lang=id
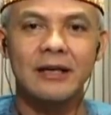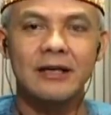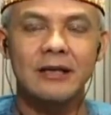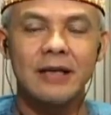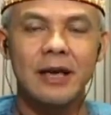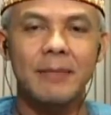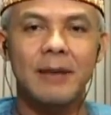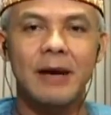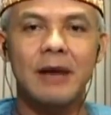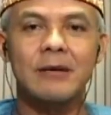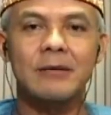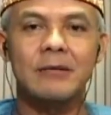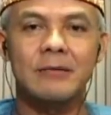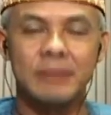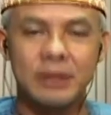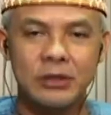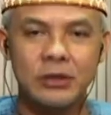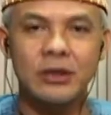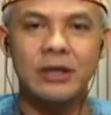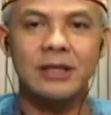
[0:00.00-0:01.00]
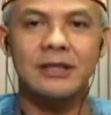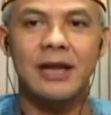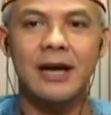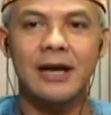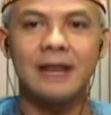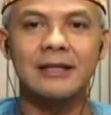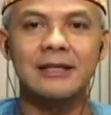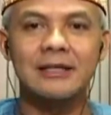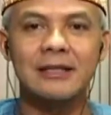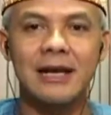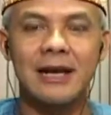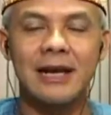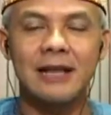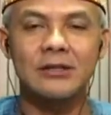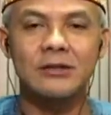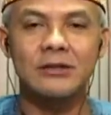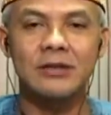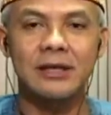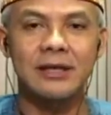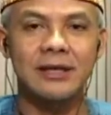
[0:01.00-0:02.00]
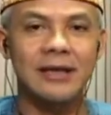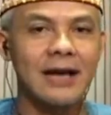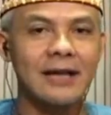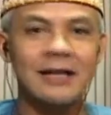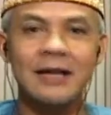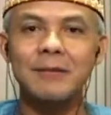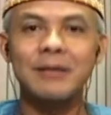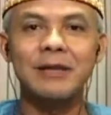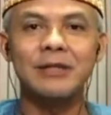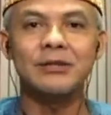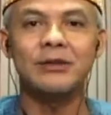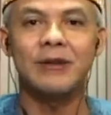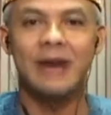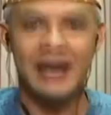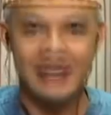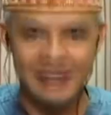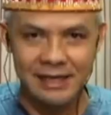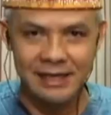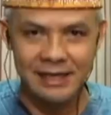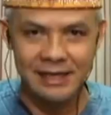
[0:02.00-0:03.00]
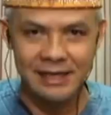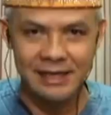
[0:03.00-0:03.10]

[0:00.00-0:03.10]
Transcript: ya Pak besok kita akan tidak lanjuti, nggak ada besok hari ini.